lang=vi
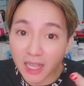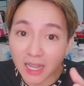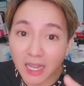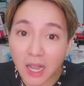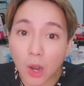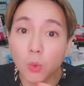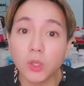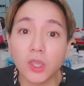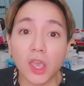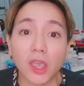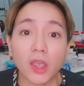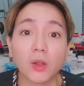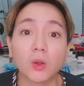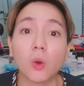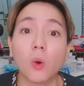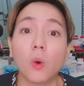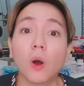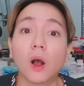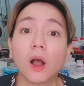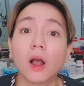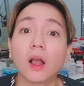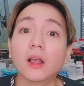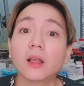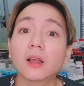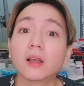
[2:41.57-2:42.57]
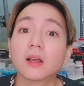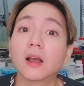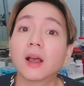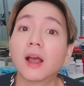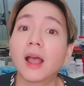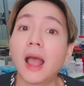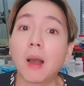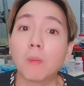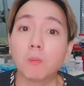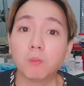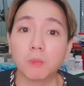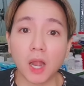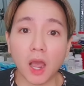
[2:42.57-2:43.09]
cái câu chuyện của ờ,
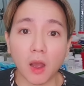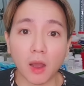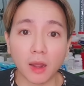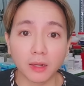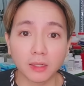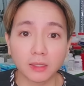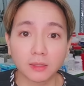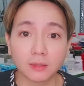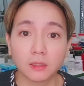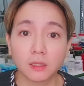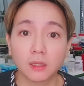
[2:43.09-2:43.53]
hồng loan